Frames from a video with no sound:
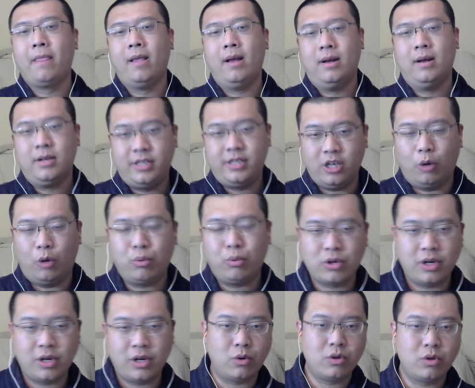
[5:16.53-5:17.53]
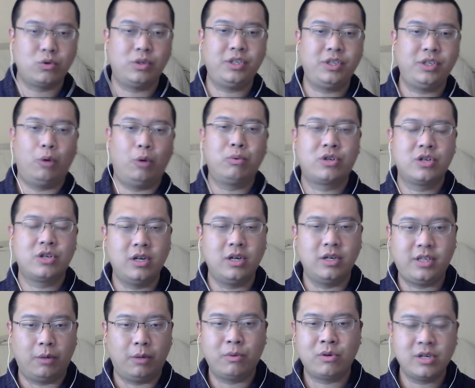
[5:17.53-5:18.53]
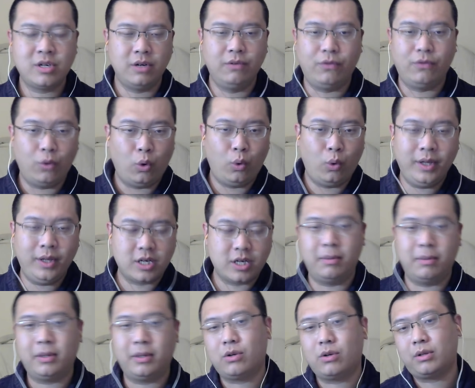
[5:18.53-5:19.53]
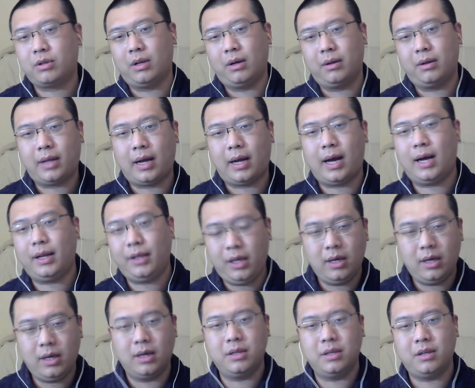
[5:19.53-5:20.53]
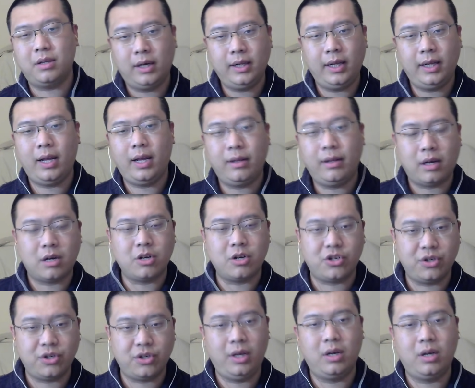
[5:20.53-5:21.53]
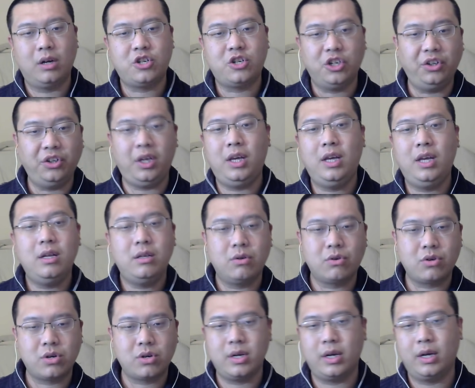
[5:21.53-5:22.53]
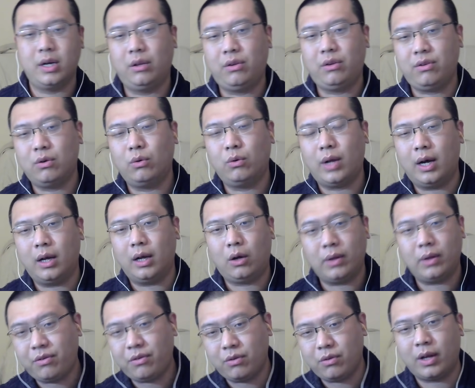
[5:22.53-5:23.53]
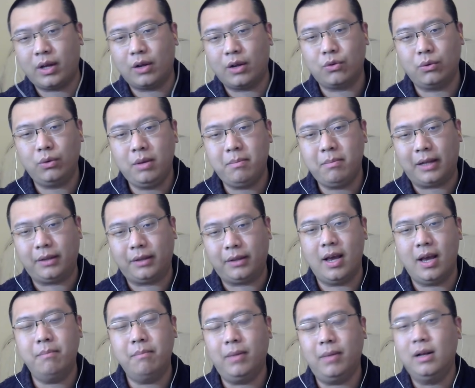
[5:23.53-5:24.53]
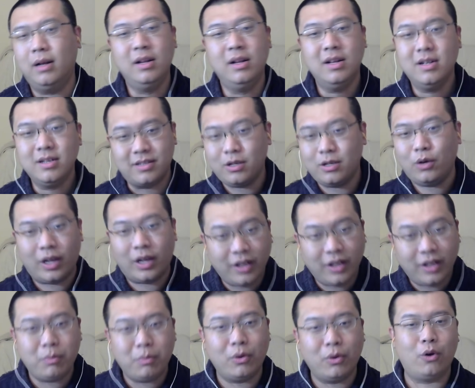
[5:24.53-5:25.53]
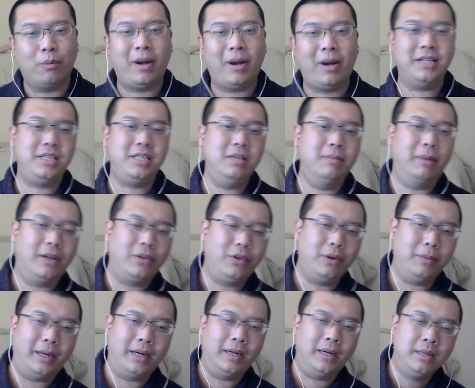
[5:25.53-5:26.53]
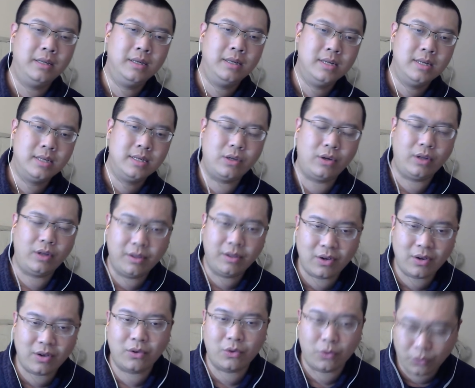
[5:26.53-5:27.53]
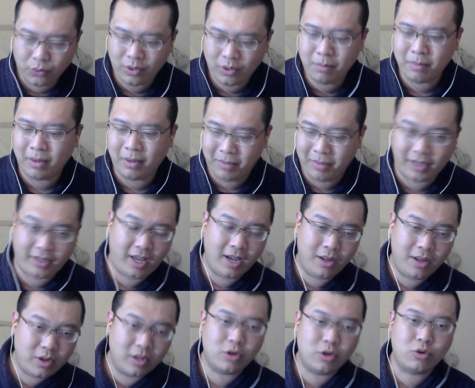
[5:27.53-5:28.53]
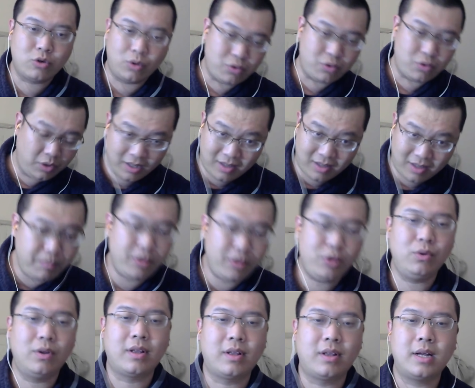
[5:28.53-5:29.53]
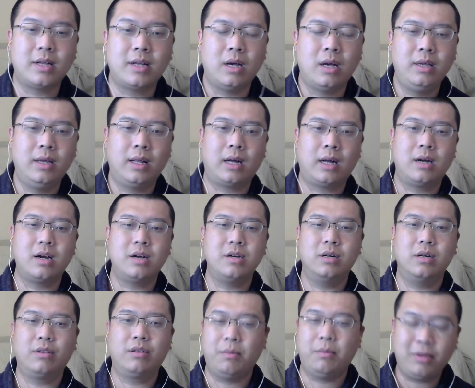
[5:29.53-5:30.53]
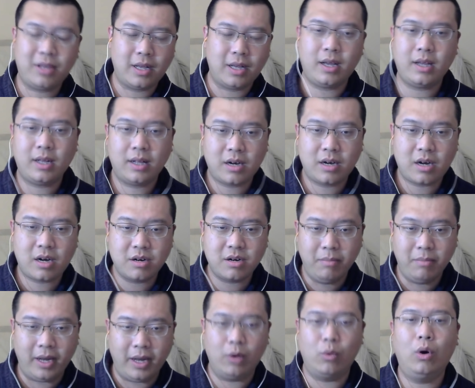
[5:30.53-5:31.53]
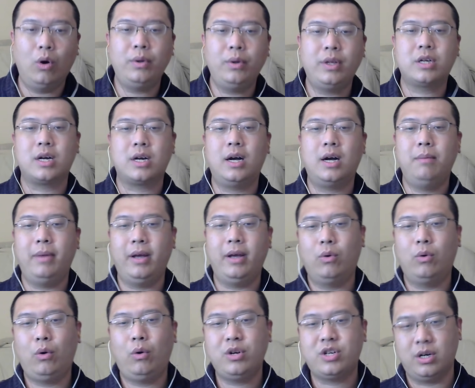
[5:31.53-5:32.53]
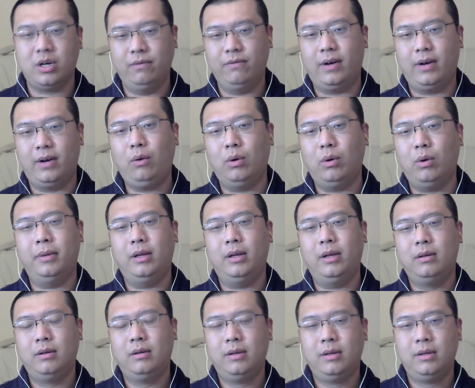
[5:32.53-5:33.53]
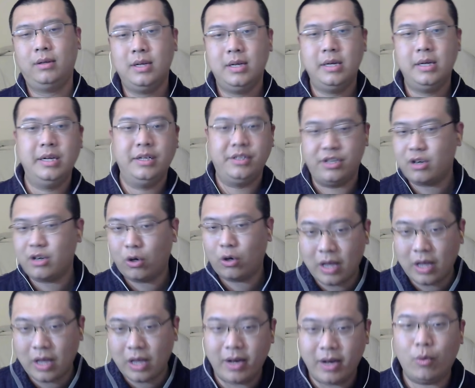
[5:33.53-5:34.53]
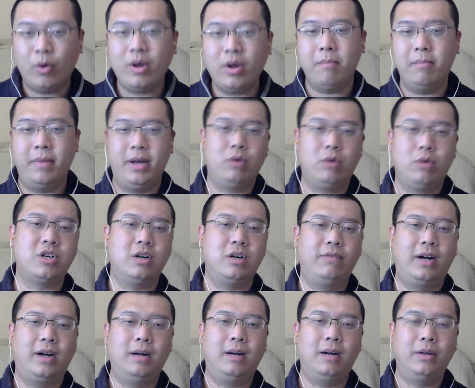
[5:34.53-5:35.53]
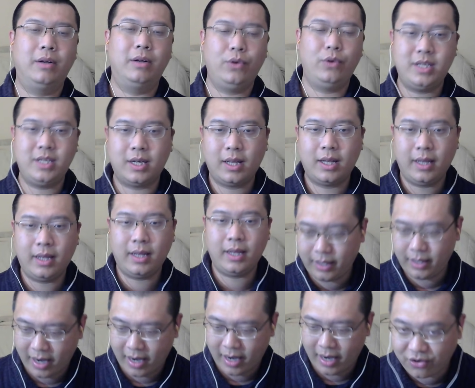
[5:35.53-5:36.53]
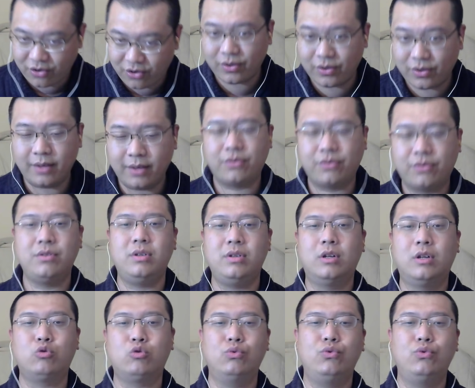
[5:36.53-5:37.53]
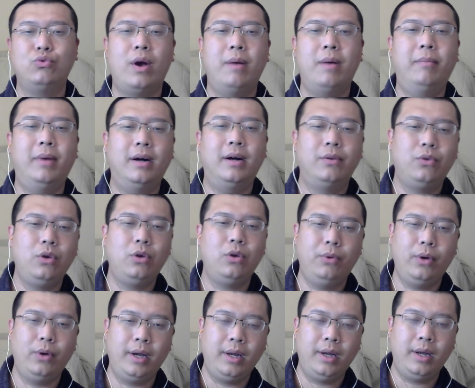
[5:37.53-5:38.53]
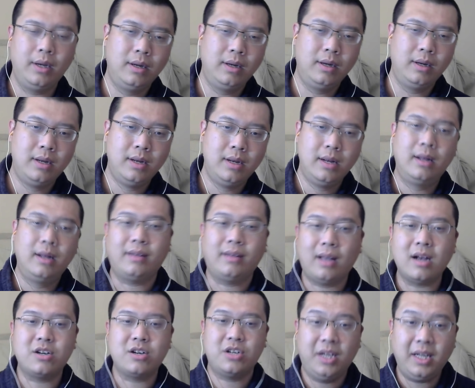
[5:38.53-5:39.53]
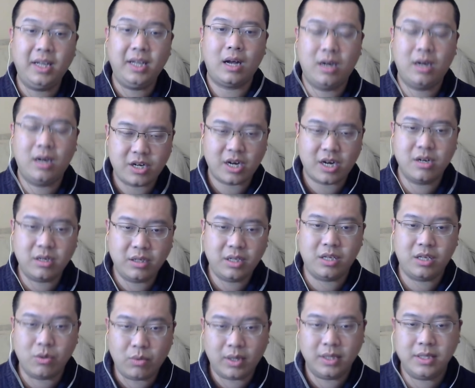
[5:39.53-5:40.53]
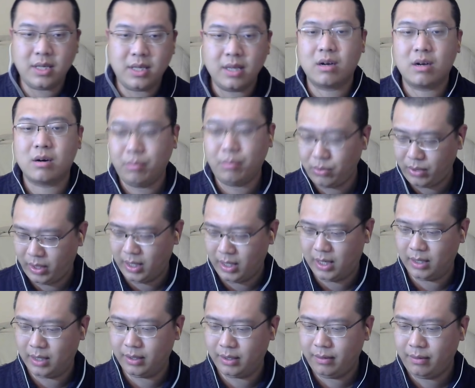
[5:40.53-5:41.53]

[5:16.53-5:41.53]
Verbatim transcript: 小布什有人说小布什政小布什政府会那什么，就是他的一个克雷蒂安当时的一个政敌，就是这个自由党，后来自由党总理马田嘛，自由党内部有派系嘛，对吧？这样这样总总理马马田就跟他说说你咱必须得参加伊拉克战争，咱不参加伊拉克战争，美国会那啥，美国会惩罚我们。其实后来美国也没有惩罚嘛，所以加拿大呢 exercise 自己的主权嘛，对不对？但是伊拉克战争的情况跟现在是不一样的，